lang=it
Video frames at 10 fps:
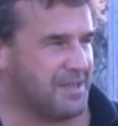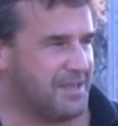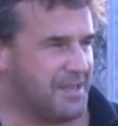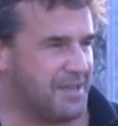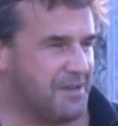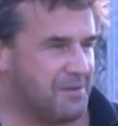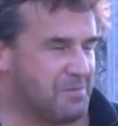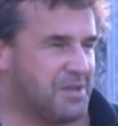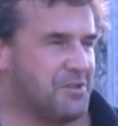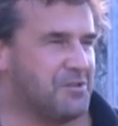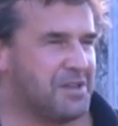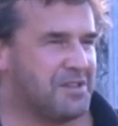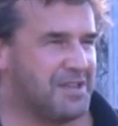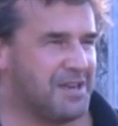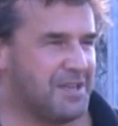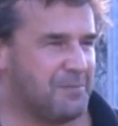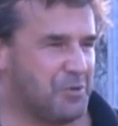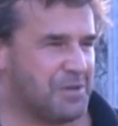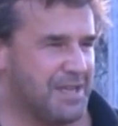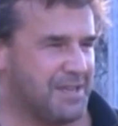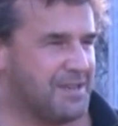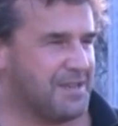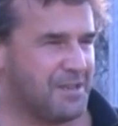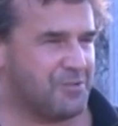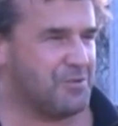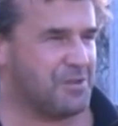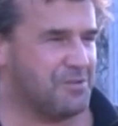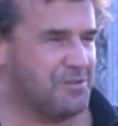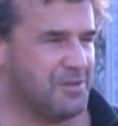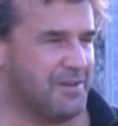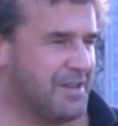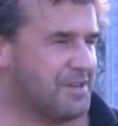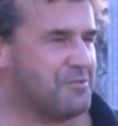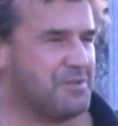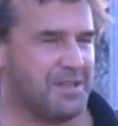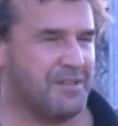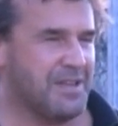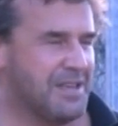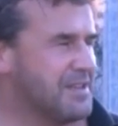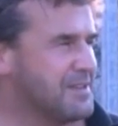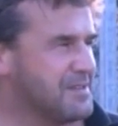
e credo che sia importante andare su questo, avanti su questi livelli.